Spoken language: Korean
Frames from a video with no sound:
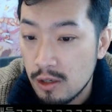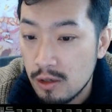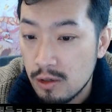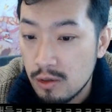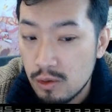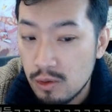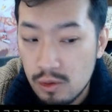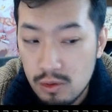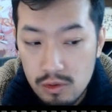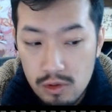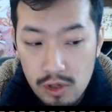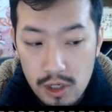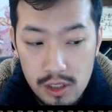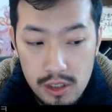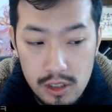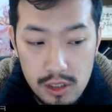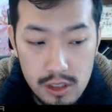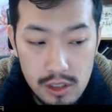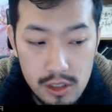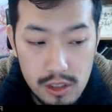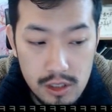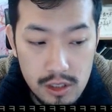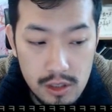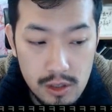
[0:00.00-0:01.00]

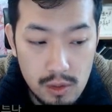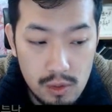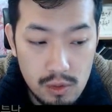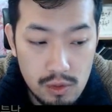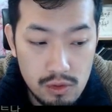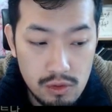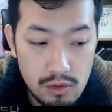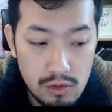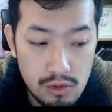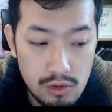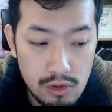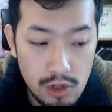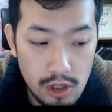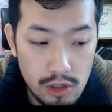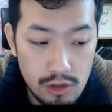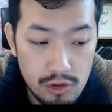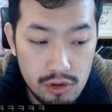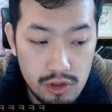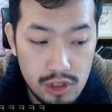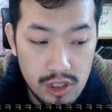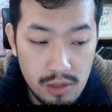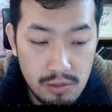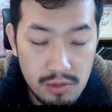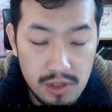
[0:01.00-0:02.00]
종수같이 이제 오후 열두
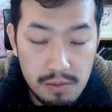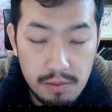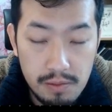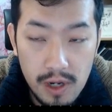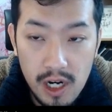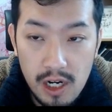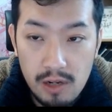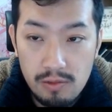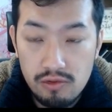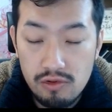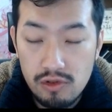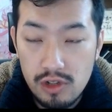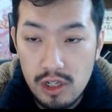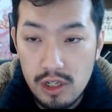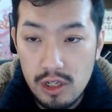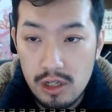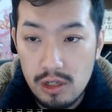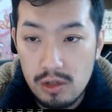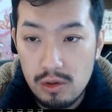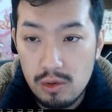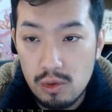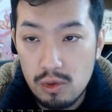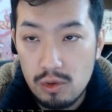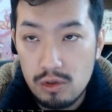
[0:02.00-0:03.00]
시 삼십팔
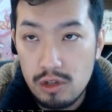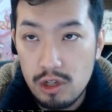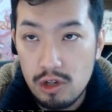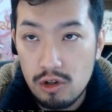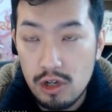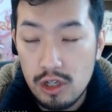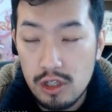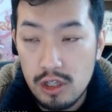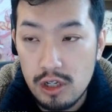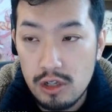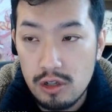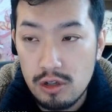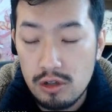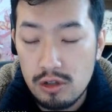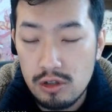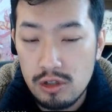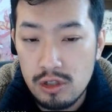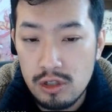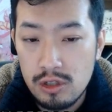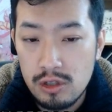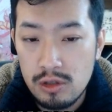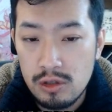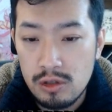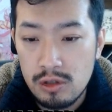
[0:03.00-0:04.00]
분에 똥을 싸러 간다는
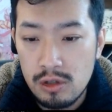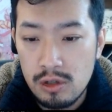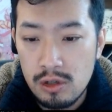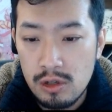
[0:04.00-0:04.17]
거는